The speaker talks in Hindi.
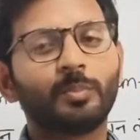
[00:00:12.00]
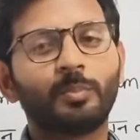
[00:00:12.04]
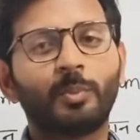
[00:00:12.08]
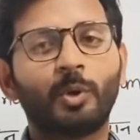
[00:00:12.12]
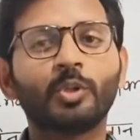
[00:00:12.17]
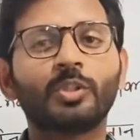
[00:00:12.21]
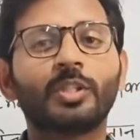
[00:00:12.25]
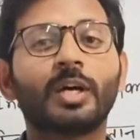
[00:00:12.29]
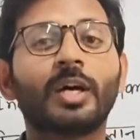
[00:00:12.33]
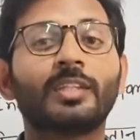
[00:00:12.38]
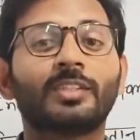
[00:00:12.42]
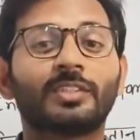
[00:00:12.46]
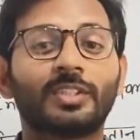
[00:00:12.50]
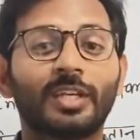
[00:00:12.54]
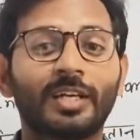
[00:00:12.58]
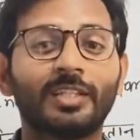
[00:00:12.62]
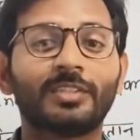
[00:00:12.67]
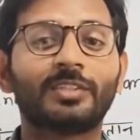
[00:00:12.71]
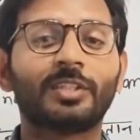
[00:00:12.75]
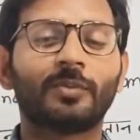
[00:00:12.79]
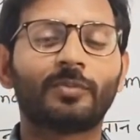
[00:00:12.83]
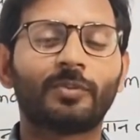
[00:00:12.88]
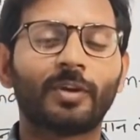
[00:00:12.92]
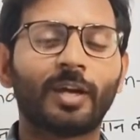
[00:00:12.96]
बहुत अच्छा
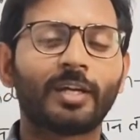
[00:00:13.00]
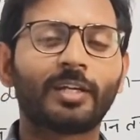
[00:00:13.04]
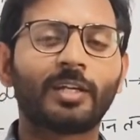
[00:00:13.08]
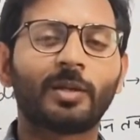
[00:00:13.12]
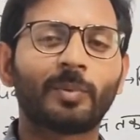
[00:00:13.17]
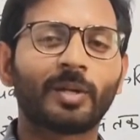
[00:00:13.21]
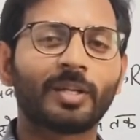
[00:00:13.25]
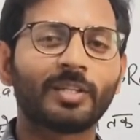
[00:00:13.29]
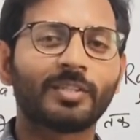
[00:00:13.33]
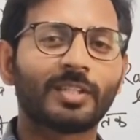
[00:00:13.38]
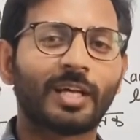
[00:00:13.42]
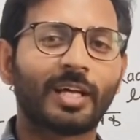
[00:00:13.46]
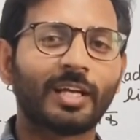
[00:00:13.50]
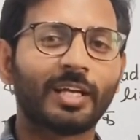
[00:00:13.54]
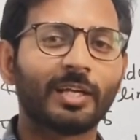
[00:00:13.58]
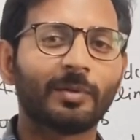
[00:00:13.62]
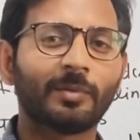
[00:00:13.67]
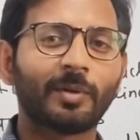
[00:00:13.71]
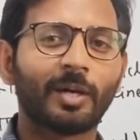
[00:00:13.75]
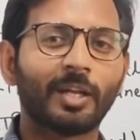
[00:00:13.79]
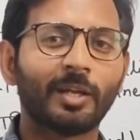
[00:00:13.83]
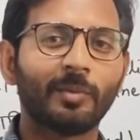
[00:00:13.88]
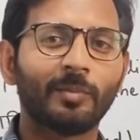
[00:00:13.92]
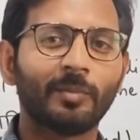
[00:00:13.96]
अच्छा फैक्ट है पाकिस्तान के
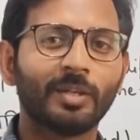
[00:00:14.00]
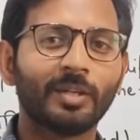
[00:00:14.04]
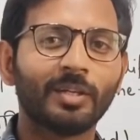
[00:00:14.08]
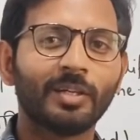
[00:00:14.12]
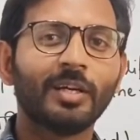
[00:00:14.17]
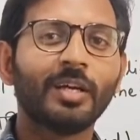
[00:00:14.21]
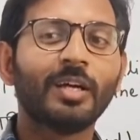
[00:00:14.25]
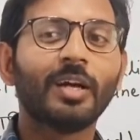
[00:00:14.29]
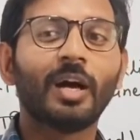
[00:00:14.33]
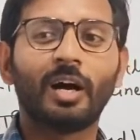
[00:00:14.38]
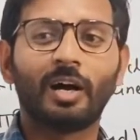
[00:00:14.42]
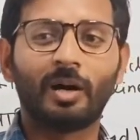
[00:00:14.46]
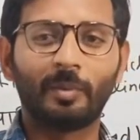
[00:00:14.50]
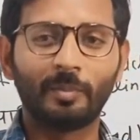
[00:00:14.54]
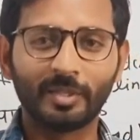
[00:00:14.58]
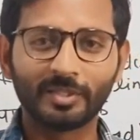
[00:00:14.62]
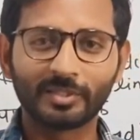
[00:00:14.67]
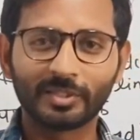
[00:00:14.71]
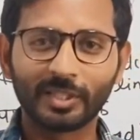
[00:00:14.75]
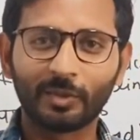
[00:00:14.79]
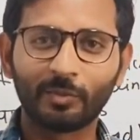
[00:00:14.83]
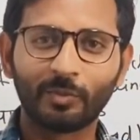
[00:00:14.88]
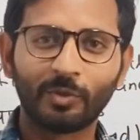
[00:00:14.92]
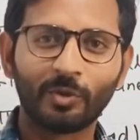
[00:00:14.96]
बारे में
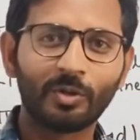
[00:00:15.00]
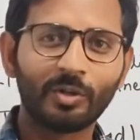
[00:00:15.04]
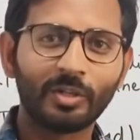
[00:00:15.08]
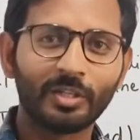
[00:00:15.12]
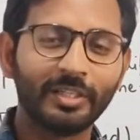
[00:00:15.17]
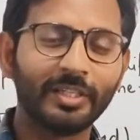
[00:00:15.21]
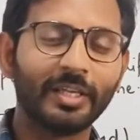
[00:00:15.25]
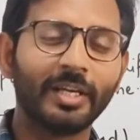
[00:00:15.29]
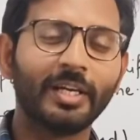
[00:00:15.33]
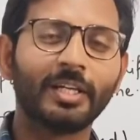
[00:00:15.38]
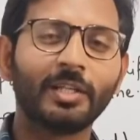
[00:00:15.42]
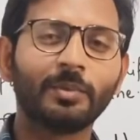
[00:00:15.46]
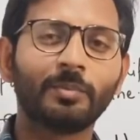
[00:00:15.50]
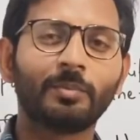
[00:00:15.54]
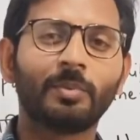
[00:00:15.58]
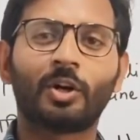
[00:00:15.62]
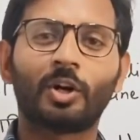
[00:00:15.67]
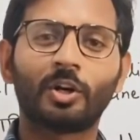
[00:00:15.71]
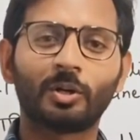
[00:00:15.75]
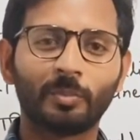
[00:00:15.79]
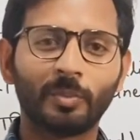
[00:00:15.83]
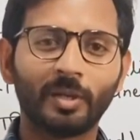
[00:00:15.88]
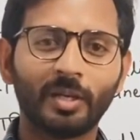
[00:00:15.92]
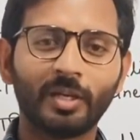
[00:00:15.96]
हमेशा वो निगेटिव
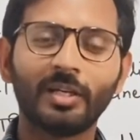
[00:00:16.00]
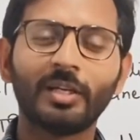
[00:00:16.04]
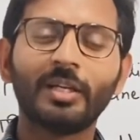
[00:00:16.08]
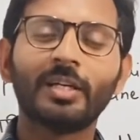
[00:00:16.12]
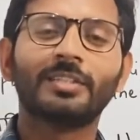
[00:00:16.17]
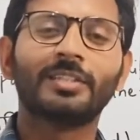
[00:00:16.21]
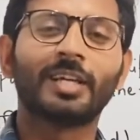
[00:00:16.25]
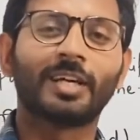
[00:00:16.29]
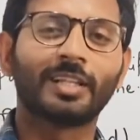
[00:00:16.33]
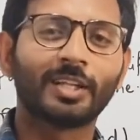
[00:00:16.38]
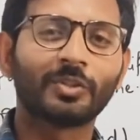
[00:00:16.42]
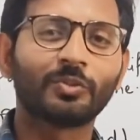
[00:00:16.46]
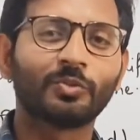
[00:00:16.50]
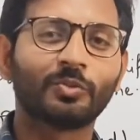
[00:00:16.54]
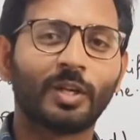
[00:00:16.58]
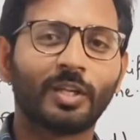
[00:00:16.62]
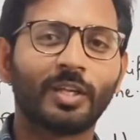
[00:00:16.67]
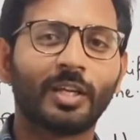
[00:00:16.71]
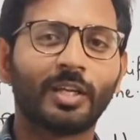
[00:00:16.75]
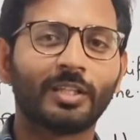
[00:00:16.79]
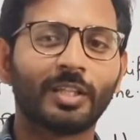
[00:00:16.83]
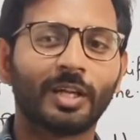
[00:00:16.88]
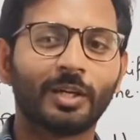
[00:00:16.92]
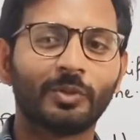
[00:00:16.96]
थॉट में ज़्यादा सुना
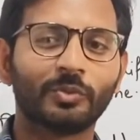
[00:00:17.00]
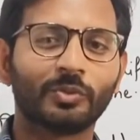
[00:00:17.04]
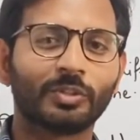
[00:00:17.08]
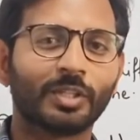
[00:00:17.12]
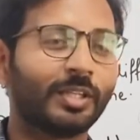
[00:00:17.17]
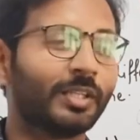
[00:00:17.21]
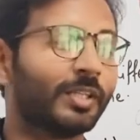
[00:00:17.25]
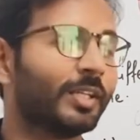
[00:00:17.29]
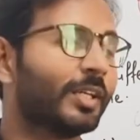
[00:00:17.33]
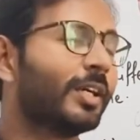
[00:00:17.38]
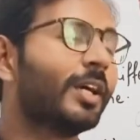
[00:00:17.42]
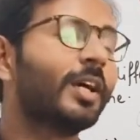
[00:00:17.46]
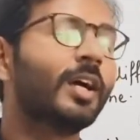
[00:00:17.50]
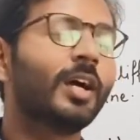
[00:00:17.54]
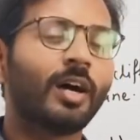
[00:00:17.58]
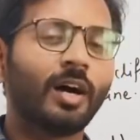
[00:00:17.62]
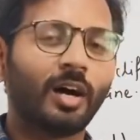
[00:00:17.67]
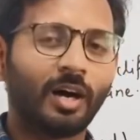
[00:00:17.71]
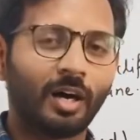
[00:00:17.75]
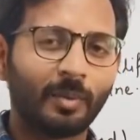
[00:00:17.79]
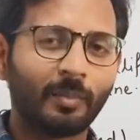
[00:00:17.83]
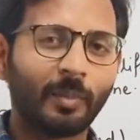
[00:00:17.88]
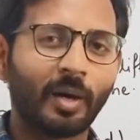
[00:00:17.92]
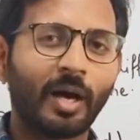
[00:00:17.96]
जाता है उसके लिए
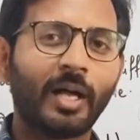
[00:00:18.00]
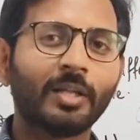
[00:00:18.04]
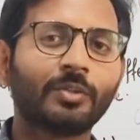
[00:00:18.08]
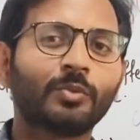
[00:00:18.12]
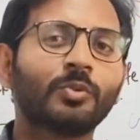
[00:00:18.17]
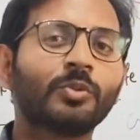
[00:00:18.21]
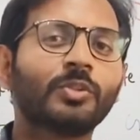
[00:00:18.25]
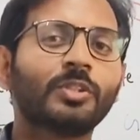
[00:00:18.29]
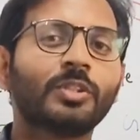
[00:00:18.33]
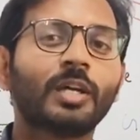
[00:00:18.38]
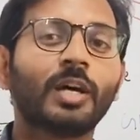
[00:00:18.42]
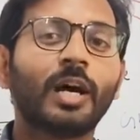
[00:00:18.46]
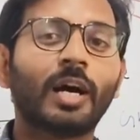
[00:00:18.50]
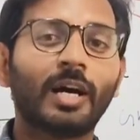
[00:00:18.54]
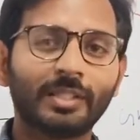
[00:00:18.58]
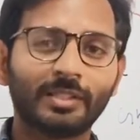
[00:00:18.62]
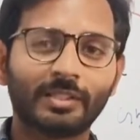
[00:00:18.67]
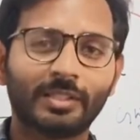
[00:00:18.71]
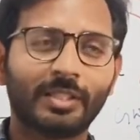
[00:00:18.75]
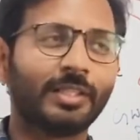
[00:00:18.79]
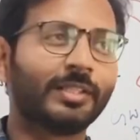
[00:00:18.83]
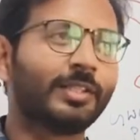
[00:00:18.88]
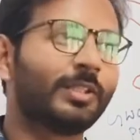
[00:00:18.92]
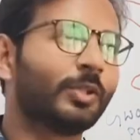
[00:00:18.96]
अब आज कुछ
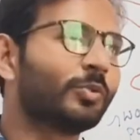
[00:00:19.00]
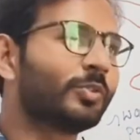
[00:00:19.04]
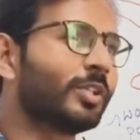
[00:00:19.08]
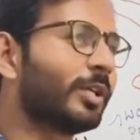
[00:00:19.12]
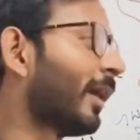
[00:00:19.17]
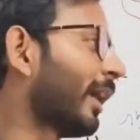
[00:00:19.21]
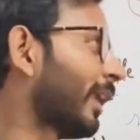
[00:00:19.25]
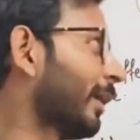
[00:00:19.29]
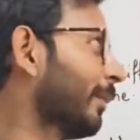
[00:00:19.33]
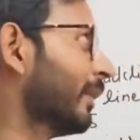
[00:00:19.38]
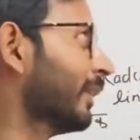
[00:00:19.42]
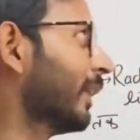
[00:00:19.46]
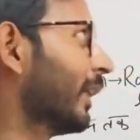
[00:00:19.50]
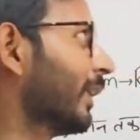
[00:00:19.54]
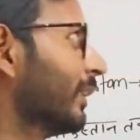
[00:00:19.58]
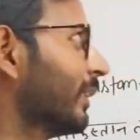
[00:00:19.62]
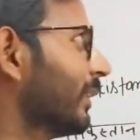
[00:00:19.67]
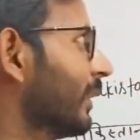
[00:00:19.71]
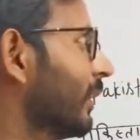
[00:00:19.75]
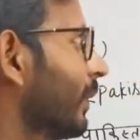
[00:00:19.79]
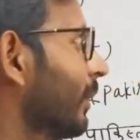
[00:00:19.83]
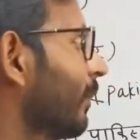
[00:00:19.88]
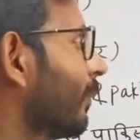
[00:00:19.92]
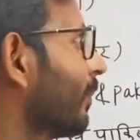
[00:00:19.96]
अच्छे अच्छे उसके बारे में
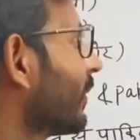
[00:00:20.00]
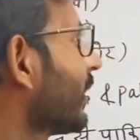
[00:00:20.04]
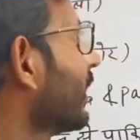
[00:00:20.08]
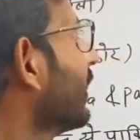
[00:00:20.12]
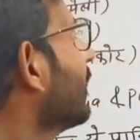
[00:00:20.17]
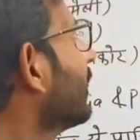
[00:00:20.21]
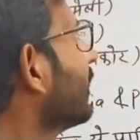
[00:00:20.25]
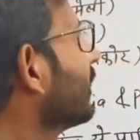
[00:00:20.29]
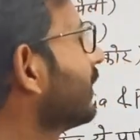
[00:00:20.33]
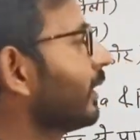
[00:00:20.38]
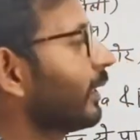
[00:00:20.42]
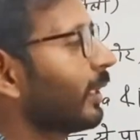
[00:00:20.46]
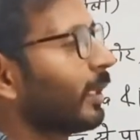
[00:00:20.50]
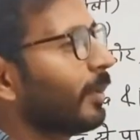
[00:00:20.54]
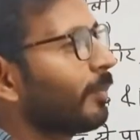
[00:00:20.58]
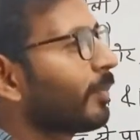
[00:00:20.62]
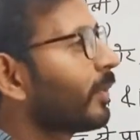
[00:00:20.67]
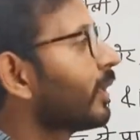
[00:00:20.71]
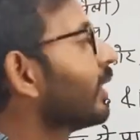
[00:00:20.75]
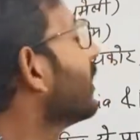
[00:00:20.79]
जानते हैं ठीक है